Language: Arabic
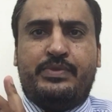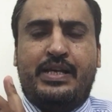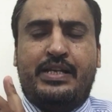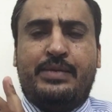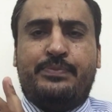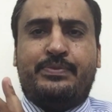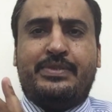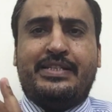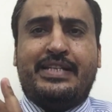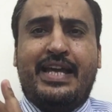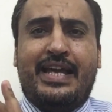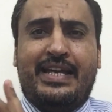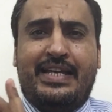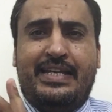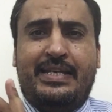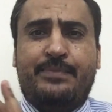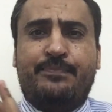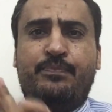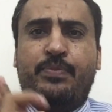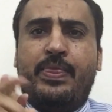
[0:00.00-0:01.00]

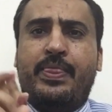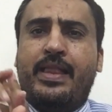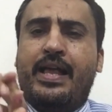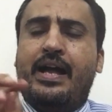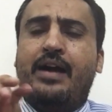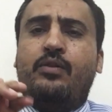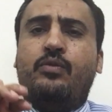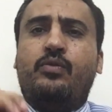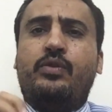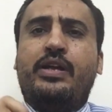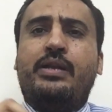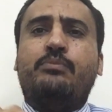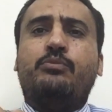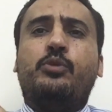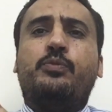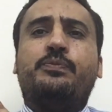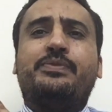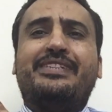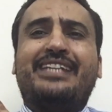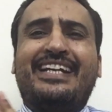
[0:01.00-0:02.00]
الابتدائي او
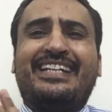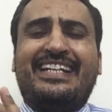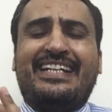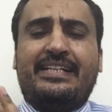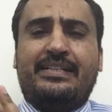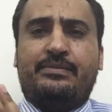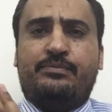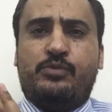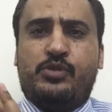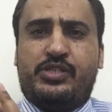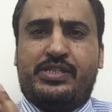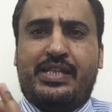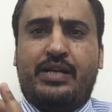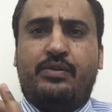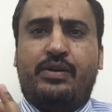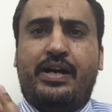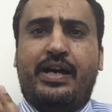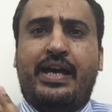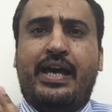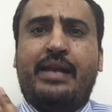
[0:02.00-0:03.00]
المبتدئ
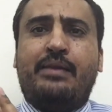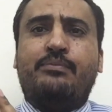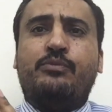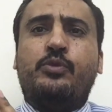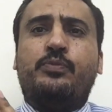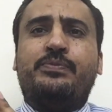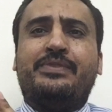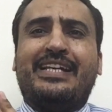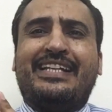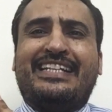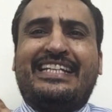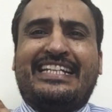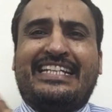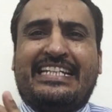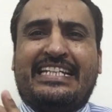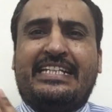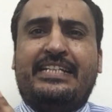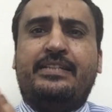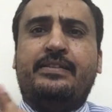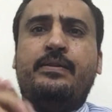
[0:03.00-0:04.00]
مستوى
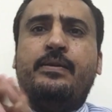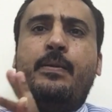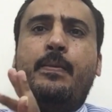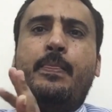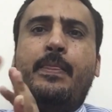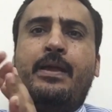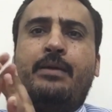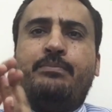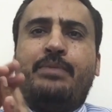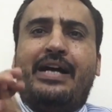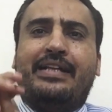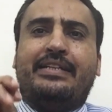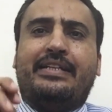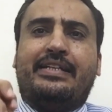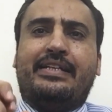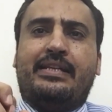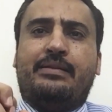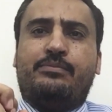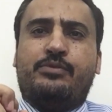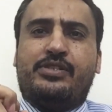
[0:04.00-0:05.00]
المبتدئين بعد
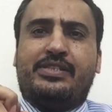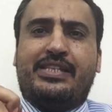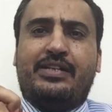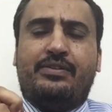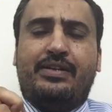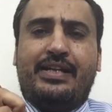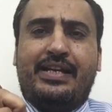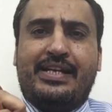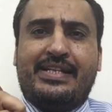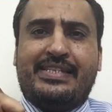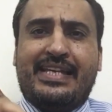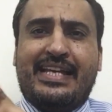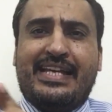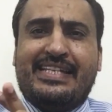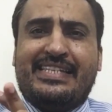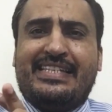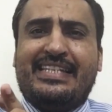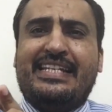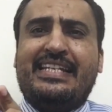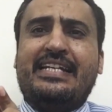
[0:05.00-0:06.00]
كده المستوى
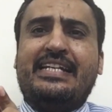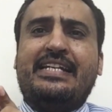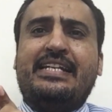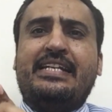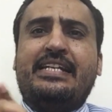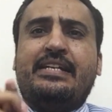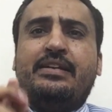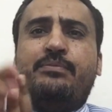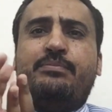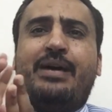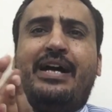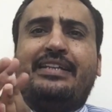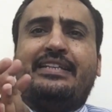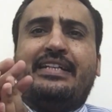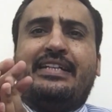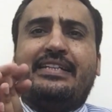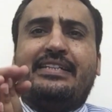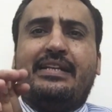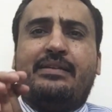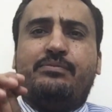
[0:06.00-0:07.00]
الاساسي بعد
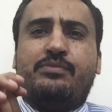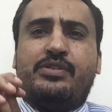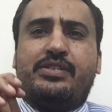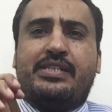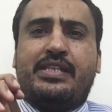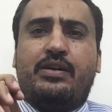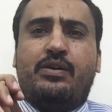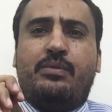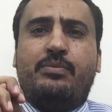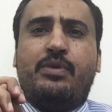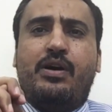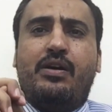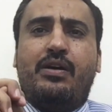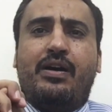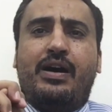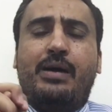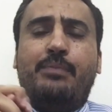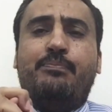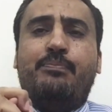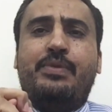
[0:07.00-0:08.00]
كده المستوى ما
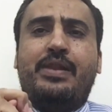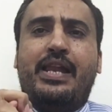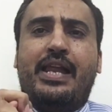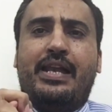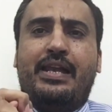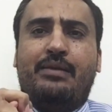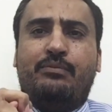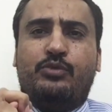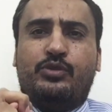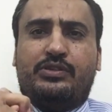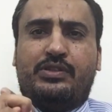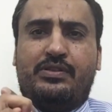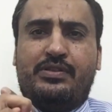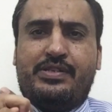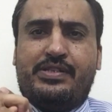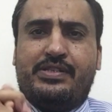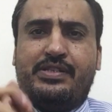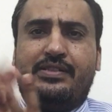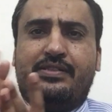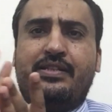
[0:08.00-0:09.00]
قبل
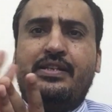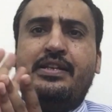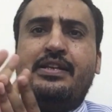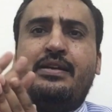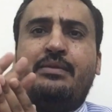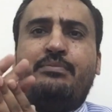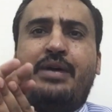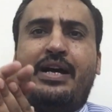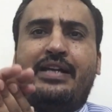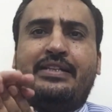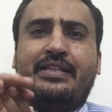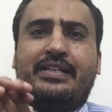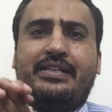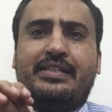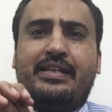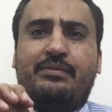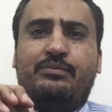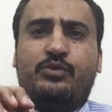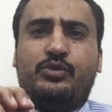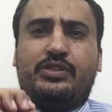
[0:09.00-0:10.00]
المتوسط بعد
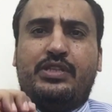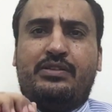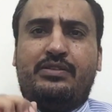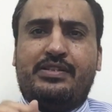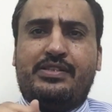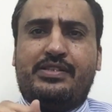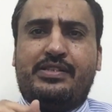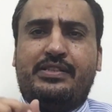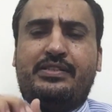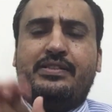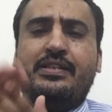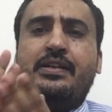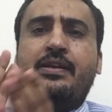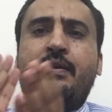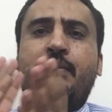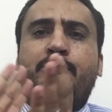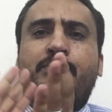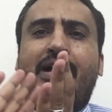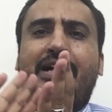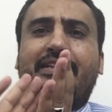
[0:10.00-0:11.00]
كده المتوسط
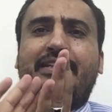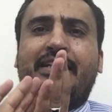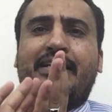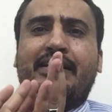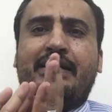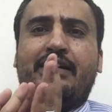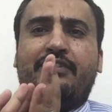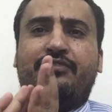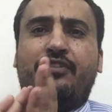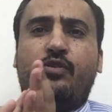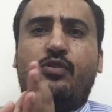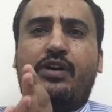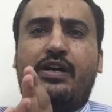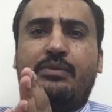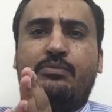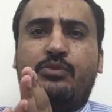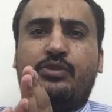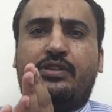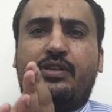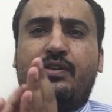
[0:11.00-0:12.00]
بعد كده فوق
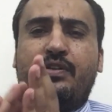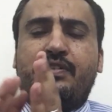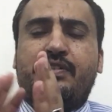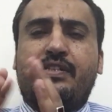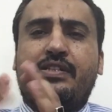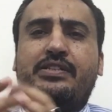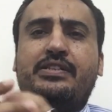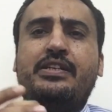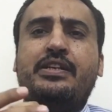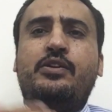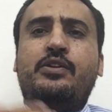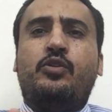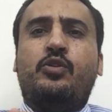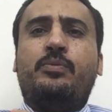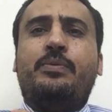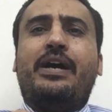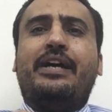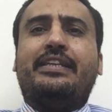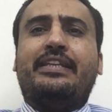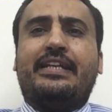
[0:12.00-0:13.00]
المتوسط
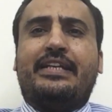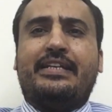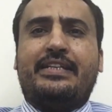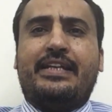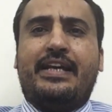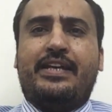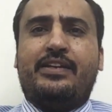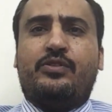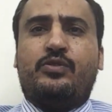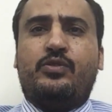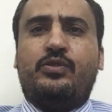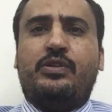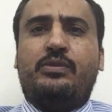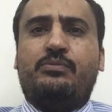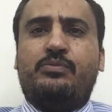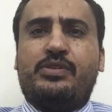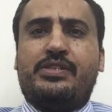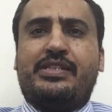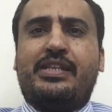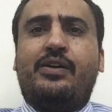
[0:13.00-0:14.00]
وبعد كده هيكون
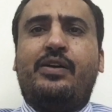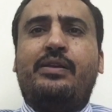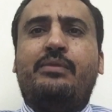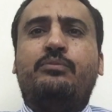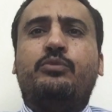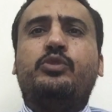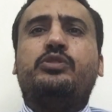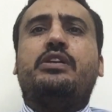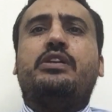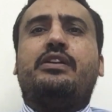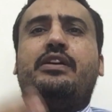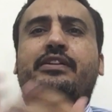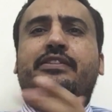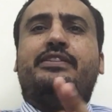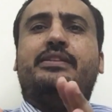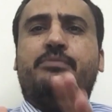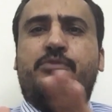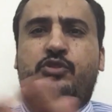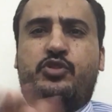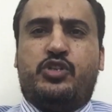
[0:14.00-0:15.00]
المستوى
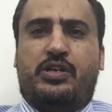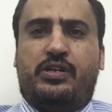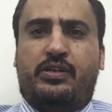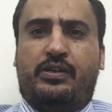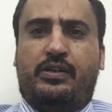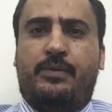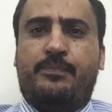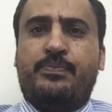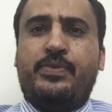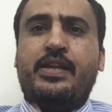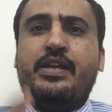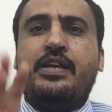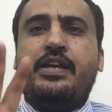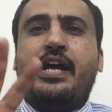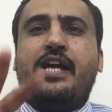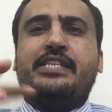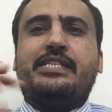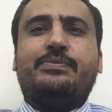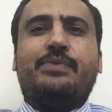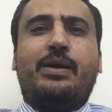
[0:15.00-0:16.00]
المتقدم ان شاء الله
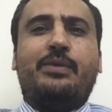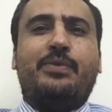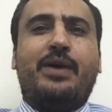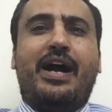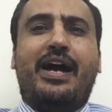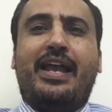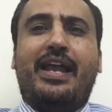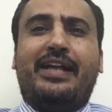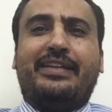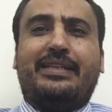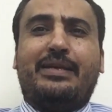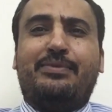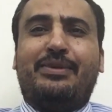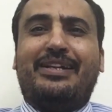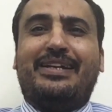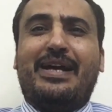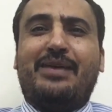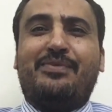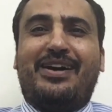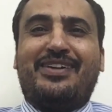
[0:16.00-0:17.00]
هسيبك بقى على اعتاب
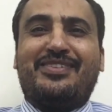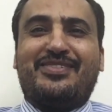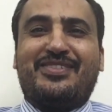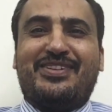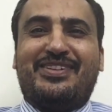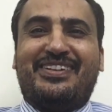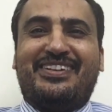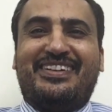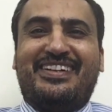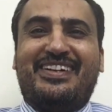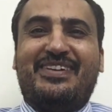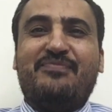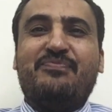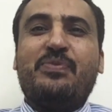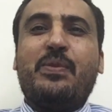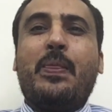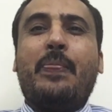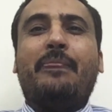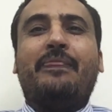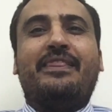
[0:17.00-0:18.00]
الجامعه ان شاء الله
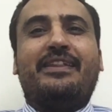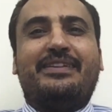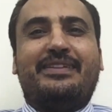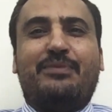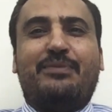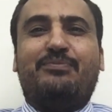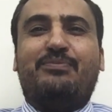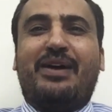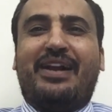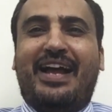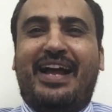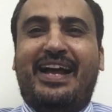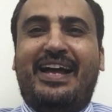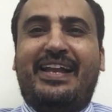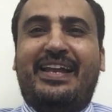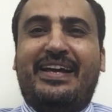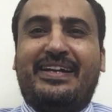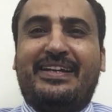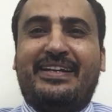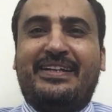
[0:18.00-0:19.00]
تدبر
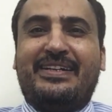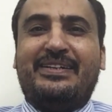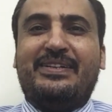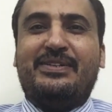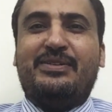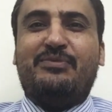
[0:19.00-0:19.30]
حالك